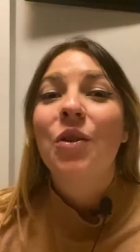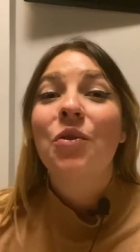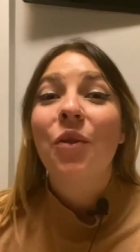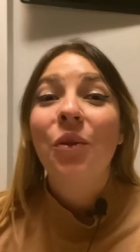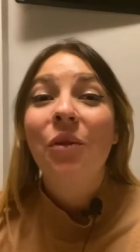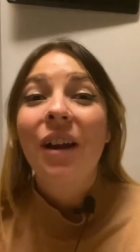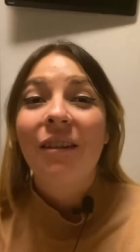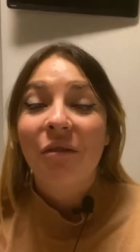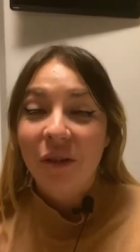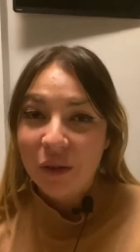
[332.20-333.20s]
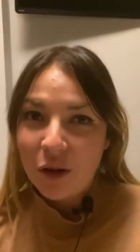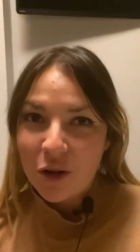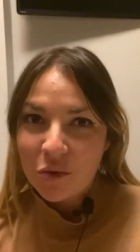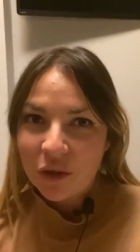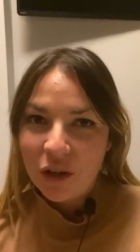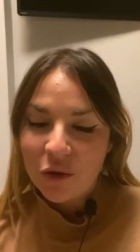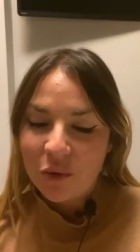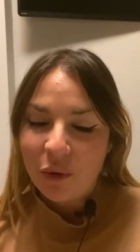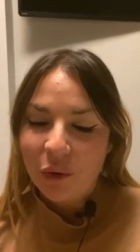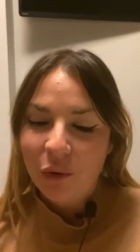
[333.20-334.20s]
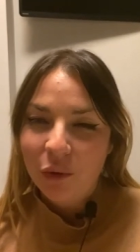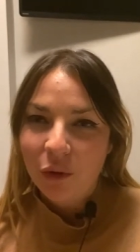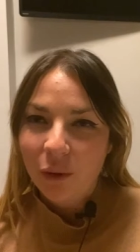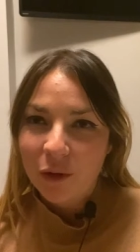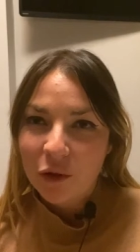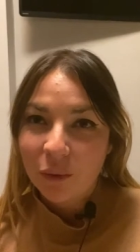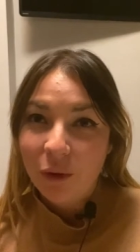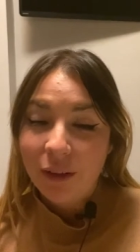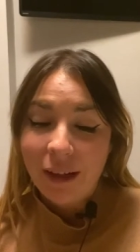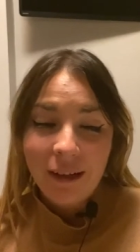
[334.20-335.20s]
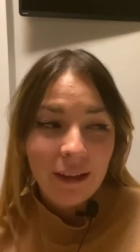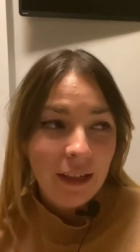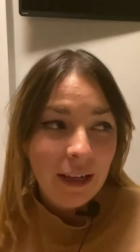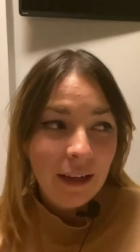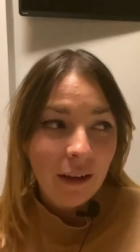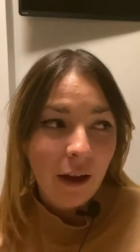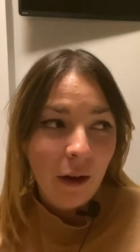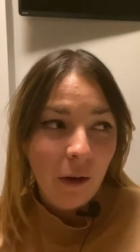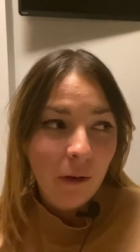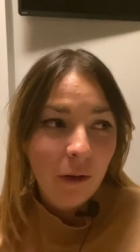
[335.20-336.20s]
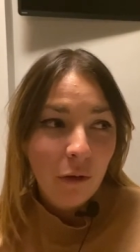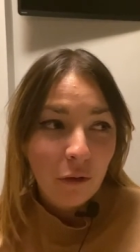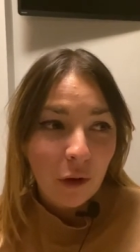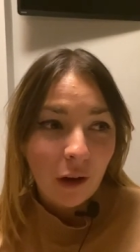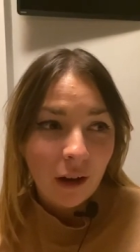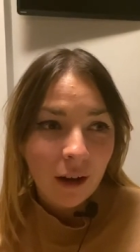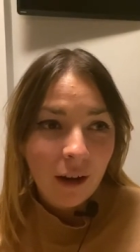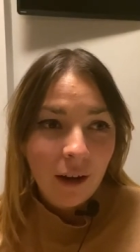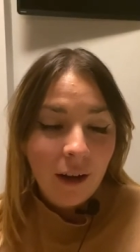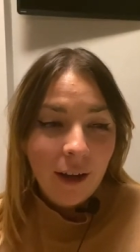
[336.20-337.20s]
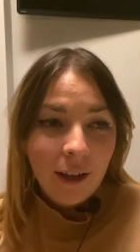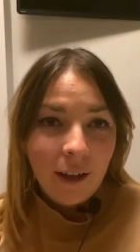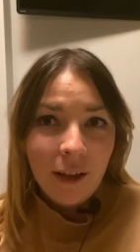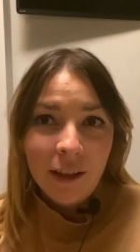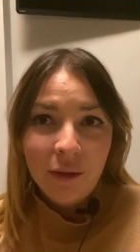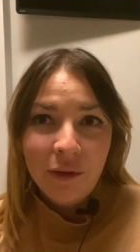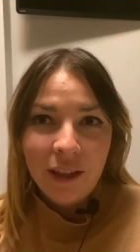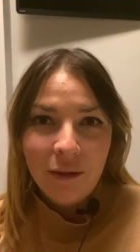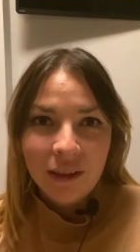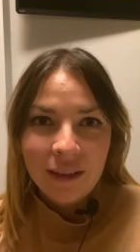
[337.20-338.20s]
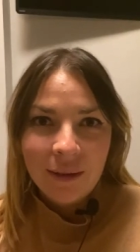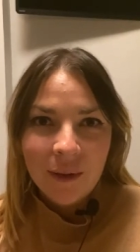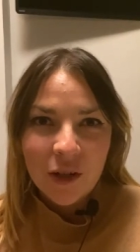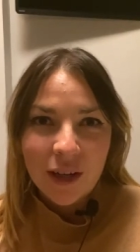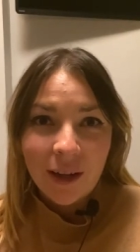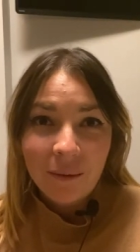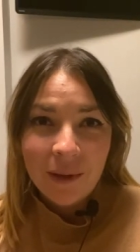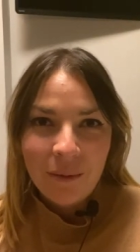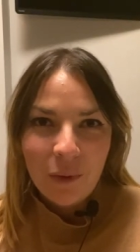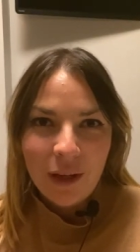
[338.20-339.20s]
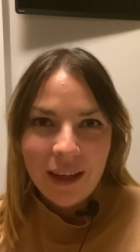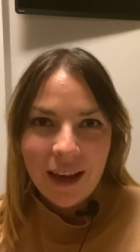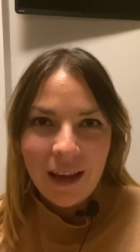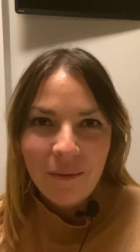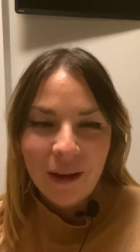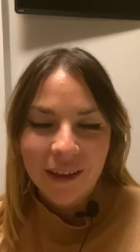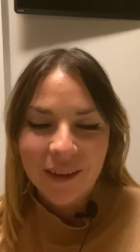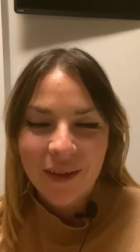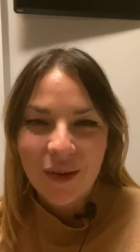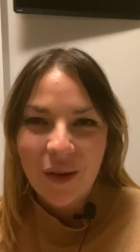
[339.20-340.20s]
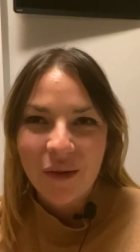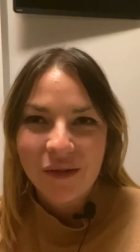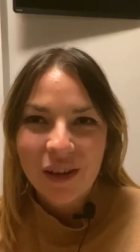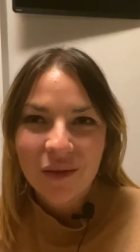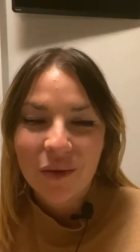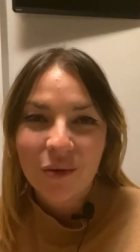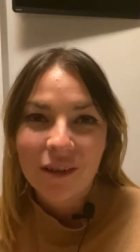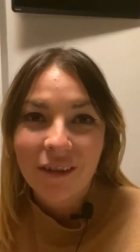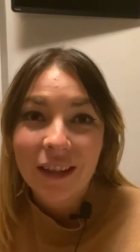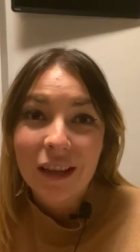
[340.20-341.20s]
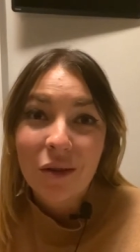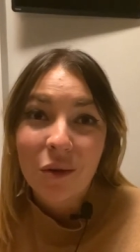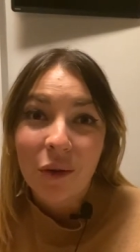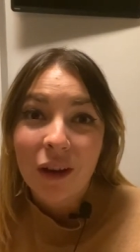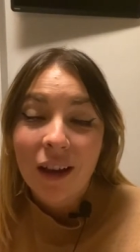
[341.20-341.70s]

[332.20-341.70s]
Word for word: Je vous retrouve à la fin de la journée, je suis de retour dans ma chambre d'hôtel, il est 9h. Euh, euh, vous allez voir des images un petit peu décalées parce que en fait, donc je vous avais dit que